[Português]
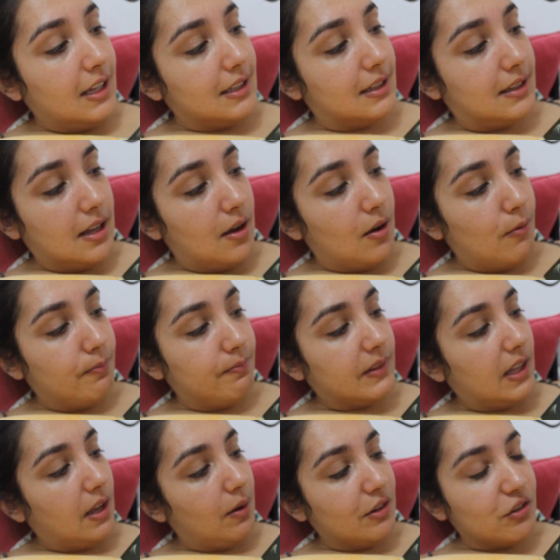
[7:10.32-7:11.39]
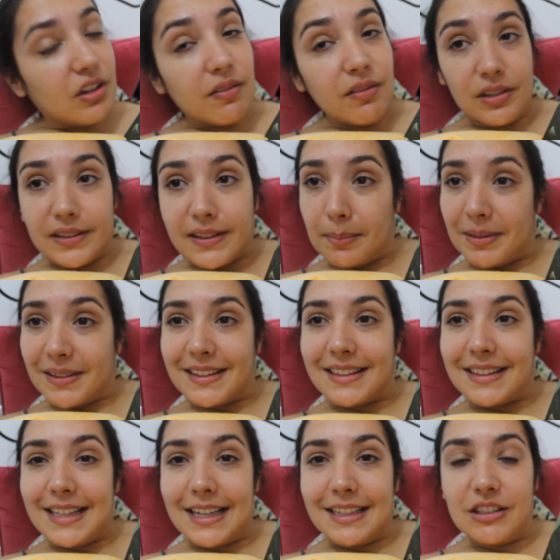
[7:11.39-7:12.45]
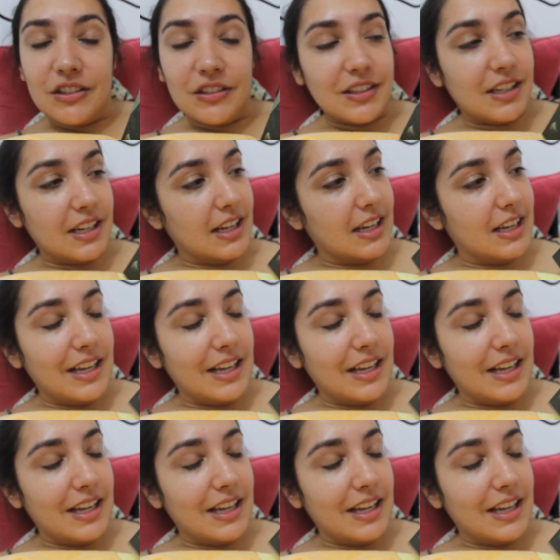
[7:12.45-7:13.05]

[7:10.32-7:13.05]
então eu acho que eu vou gostar bastante